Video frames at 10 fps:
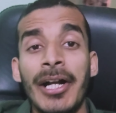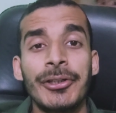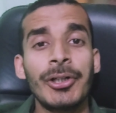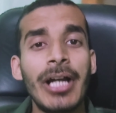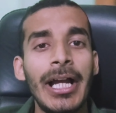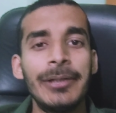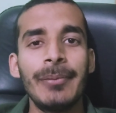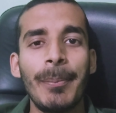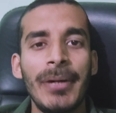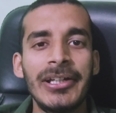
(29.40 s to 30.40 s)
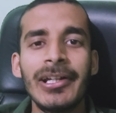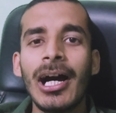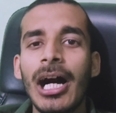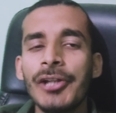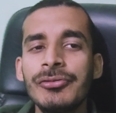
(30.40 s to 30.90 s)
तो गैज मैं पटना
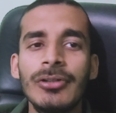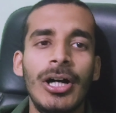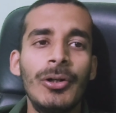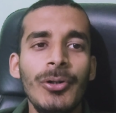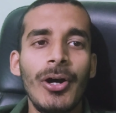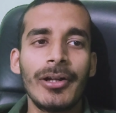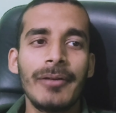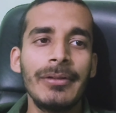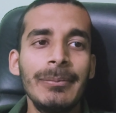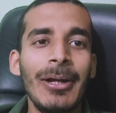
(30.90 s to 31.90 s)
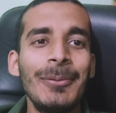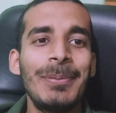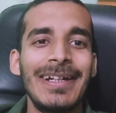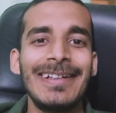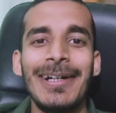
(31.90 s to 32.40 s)
आ चुका हूँ और अभी मैं हूँ
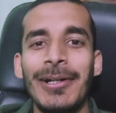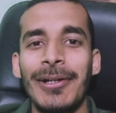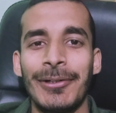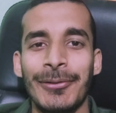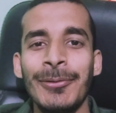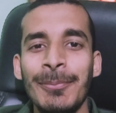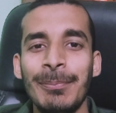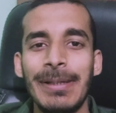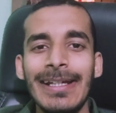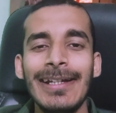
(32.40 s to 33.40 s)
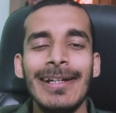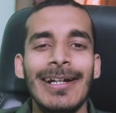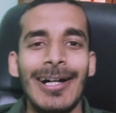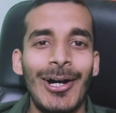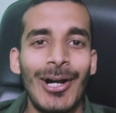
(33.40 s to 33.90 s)
पटना रूम पे
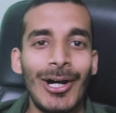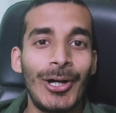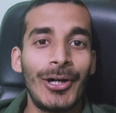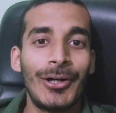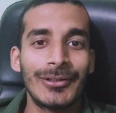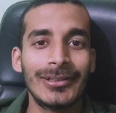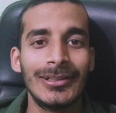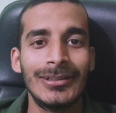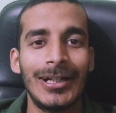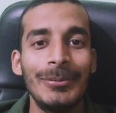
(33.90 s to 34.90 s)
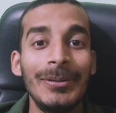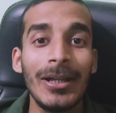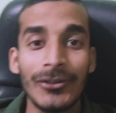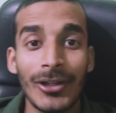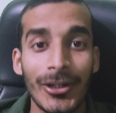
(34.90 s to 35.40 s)
और अभी
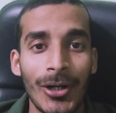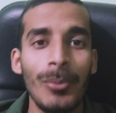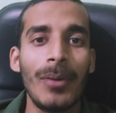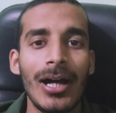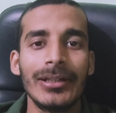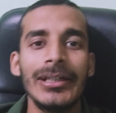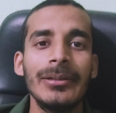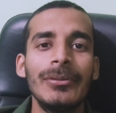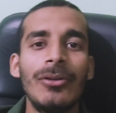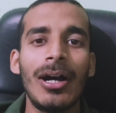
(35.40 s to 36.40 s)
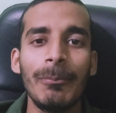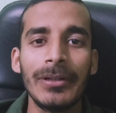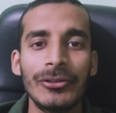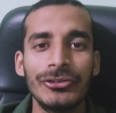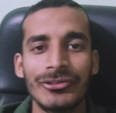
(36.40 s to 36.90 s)
मैं जा रहा हूँ मार्केट में वहाँ
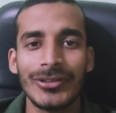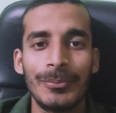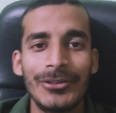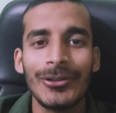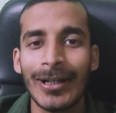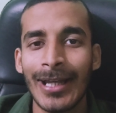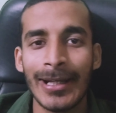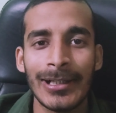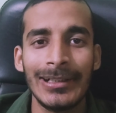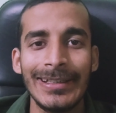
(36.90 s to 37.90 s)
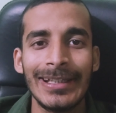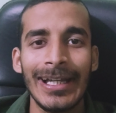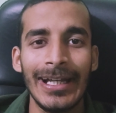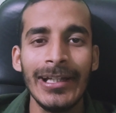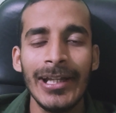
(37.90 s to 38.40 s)
पे कुछ सब्जी वगैरह लेना
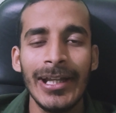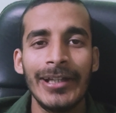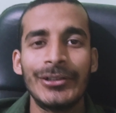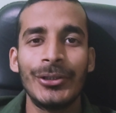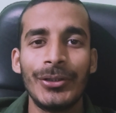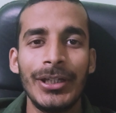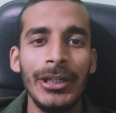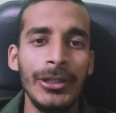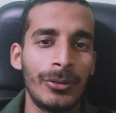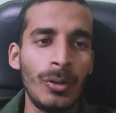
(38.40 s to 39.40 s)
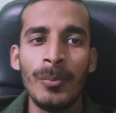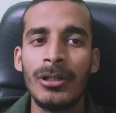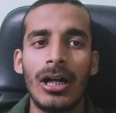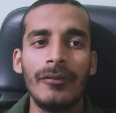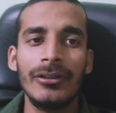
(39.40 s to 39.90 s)
है क्योंकि रूम
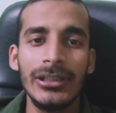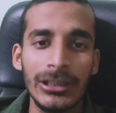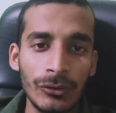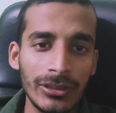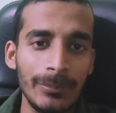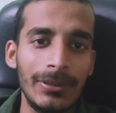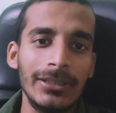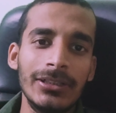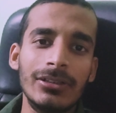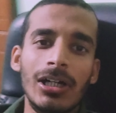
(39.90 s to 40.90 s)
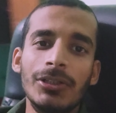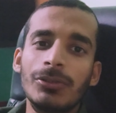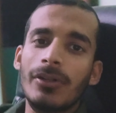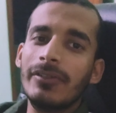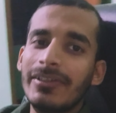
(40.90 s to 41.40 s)
काफ़ी दिनों से बंद था
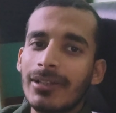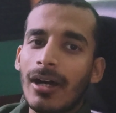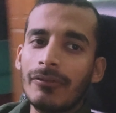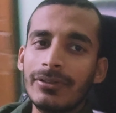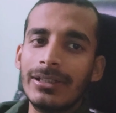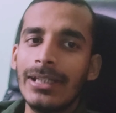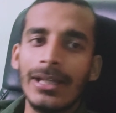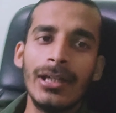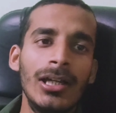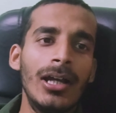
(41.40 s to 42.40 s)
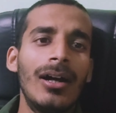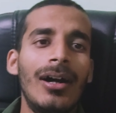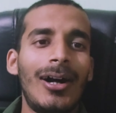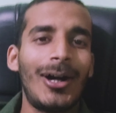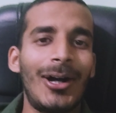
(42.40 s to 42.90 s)
तो अभी साफ़ किए
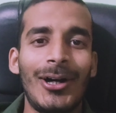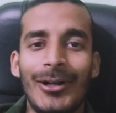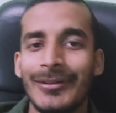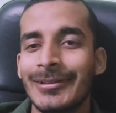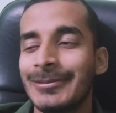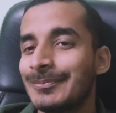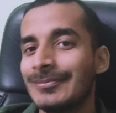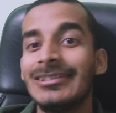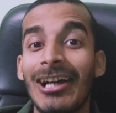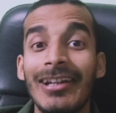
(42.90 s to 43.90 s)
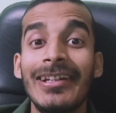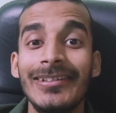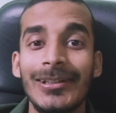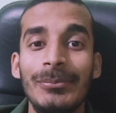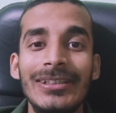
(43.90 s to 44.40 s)
हैं और जा रहे
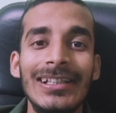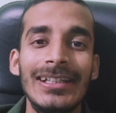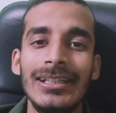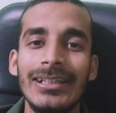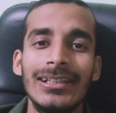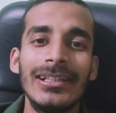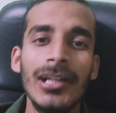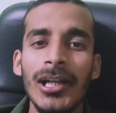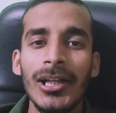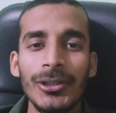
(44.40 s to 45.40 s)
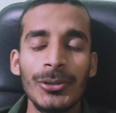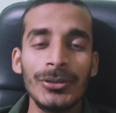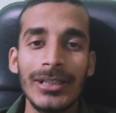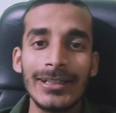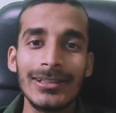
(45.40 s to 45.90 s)
हैं सब्जी लेने के लिए
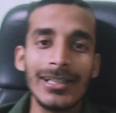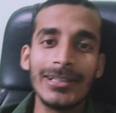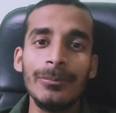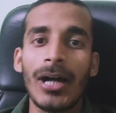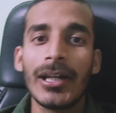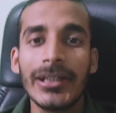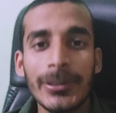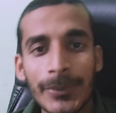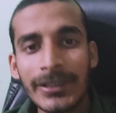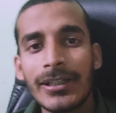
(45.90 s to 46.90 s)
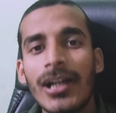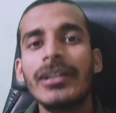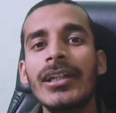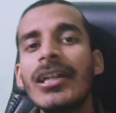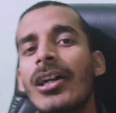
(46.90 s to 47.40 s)
तो देखते हैं कि मार्केट में क्या
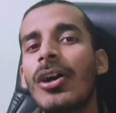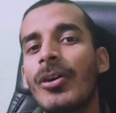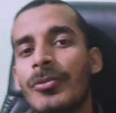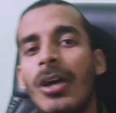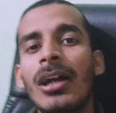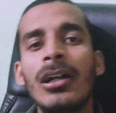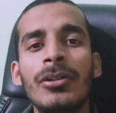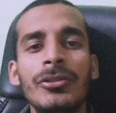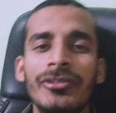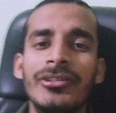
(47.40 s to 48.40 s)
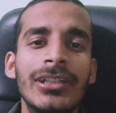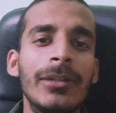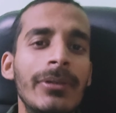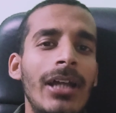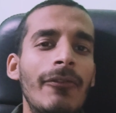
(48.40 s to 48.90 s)
क्या है और वहाँ का कोई
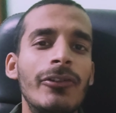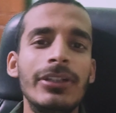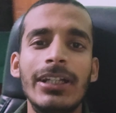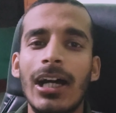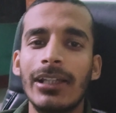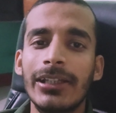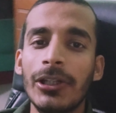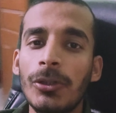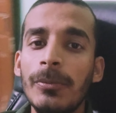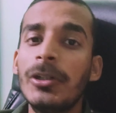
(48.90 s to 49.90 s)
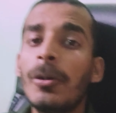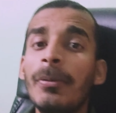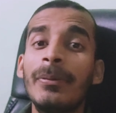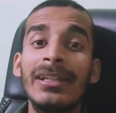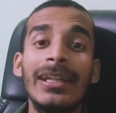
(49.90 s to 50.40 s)
सीन भी आपको दिखाते हैं तो वीडियो
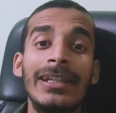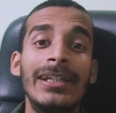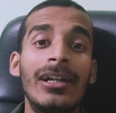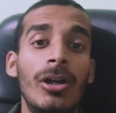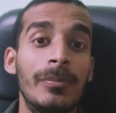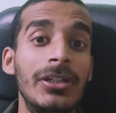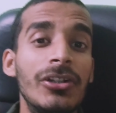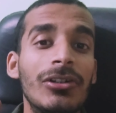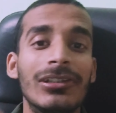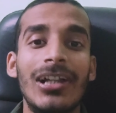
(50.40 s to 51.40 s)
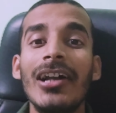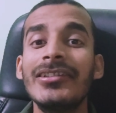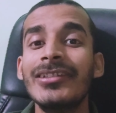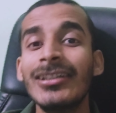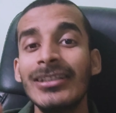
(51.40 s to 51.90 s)
पे बने रहिएगा और वीडियो को
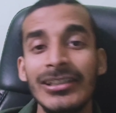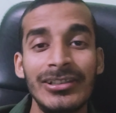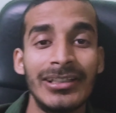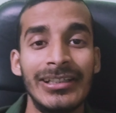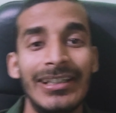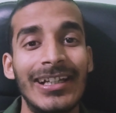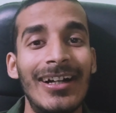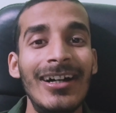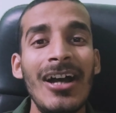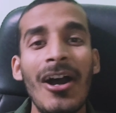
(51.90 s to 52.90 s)
लास्ट तक देखिएगा